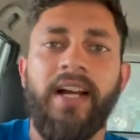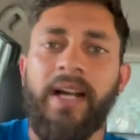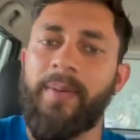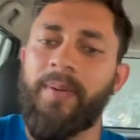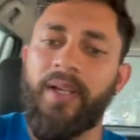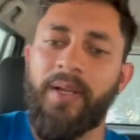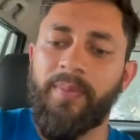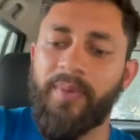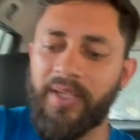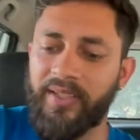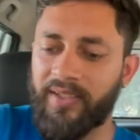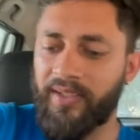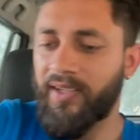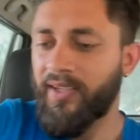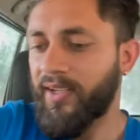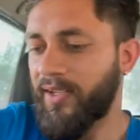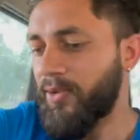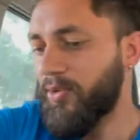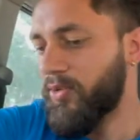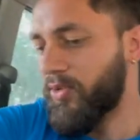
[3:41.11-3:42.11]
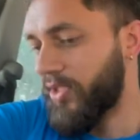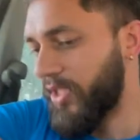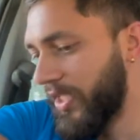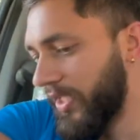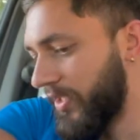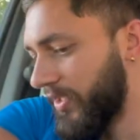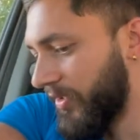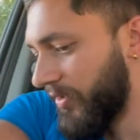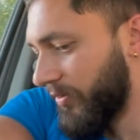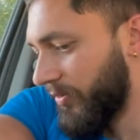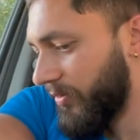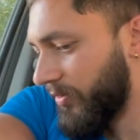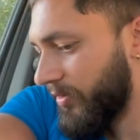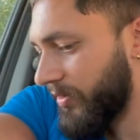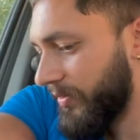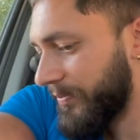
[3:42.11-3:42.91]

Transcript: हमारे पास नहीं कहीं और ट्राई कर लो